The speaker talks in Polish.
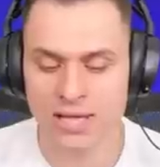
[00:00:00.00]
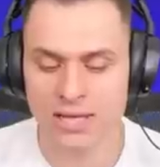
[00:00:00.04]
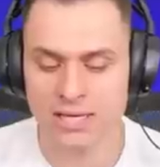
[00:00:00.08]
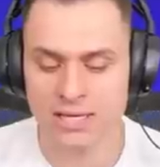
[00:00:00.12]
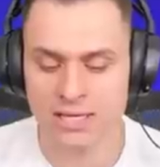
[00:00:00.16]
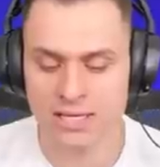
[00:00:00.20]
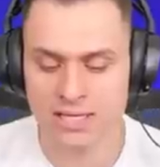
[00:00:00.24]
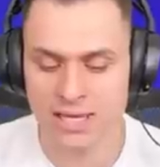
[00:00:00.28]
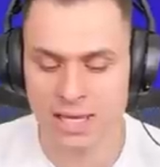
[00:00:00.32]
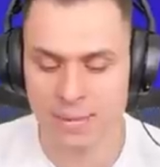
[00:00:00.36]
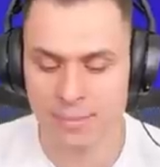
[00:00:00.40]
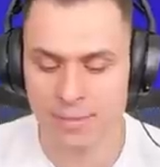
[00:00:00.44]

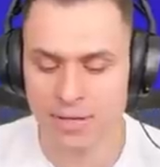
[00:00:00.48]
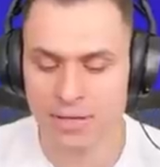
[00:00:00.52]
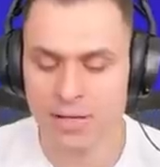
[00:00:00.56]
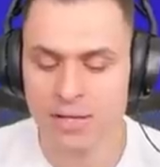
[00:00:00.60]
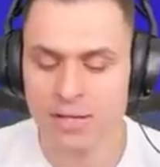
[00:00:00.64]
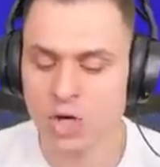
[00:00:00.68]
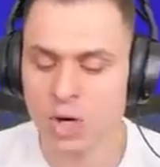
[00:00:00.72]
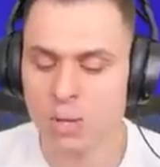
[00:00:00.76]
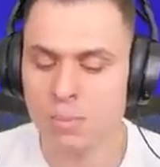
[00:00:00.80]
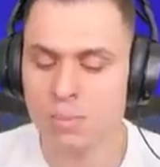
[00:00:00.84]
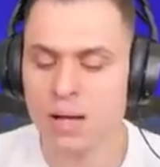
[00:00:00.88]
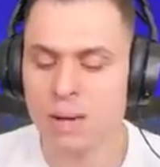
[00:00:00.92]
klikniemy,
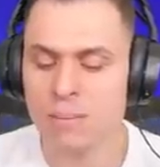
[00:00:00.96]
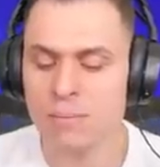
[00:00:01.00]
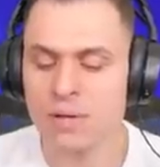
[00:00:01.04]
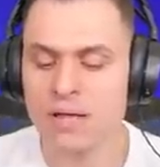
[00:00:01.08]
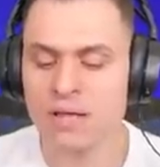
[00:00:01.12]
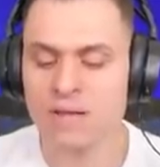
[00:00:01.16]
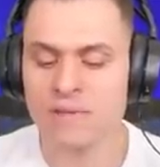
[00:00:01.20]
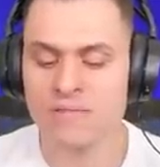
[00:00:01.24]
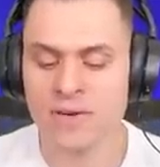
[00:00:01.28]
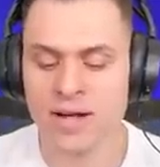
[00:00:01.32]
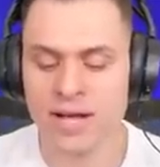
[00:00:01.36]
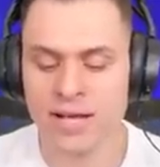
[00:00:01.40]
to
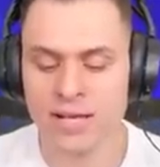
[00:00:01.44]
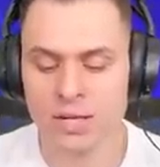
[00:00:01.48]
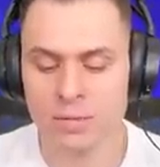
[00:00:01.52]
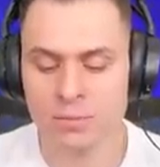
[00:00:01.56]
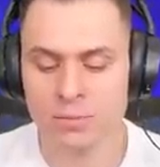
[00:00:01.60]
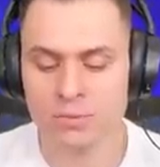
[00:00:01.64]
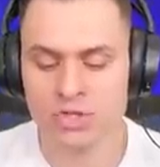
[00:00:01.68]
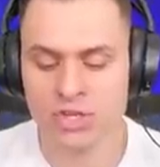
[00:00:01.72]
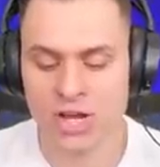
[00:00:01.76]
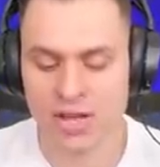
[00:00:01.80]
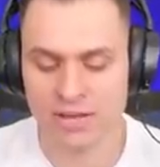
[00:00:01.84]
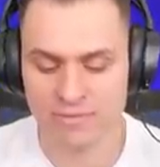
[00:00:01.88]
mamy
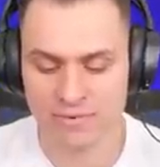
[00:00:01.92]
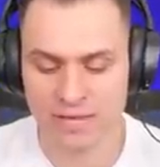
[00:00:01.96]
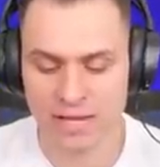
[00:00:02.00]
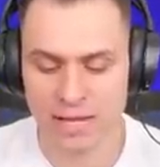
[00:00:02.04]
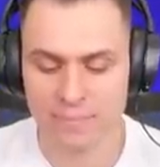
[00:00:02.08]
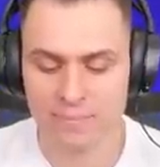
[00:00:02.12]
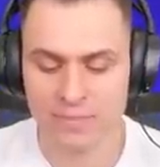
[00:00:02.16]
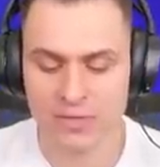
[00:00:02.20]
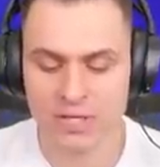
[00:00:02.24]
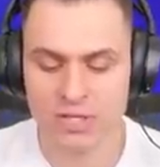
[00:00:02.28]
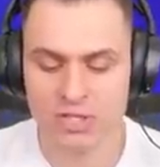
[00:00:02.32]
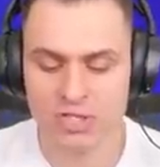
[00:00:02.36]
fajną
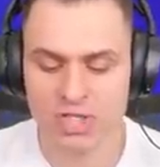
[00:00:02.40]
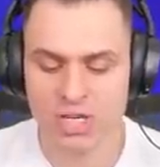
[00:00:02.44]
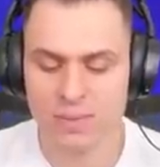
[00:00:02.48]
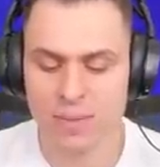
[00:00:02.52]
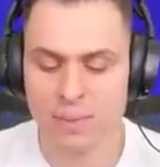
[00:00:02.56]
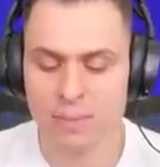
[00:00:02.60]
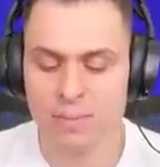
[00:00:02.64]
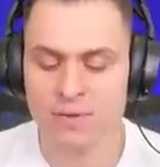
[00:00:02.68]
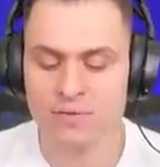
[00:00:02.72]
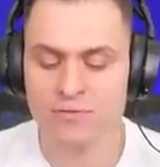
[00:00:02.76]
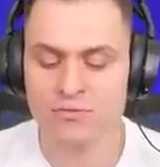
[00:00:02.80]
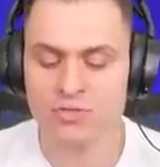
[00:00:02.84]
szafkę gdzie
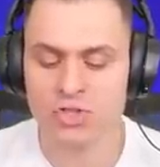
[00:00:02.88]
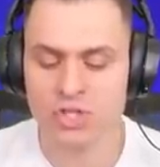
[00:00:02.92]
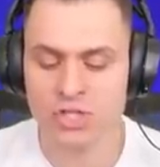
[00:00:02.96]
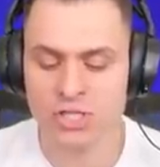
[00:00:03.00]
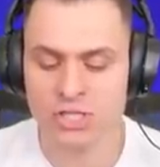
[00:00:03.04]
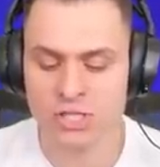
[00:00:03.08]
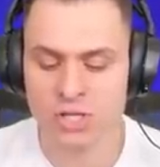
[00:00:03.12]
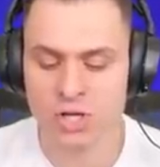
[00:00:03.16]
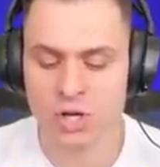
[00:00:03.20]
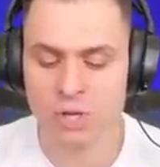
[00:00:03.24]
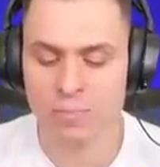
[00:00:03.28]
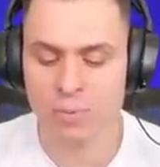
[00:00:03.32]
mamy
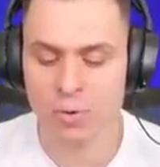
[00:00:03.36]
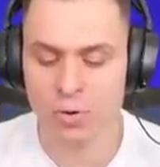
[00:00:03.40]
wszystko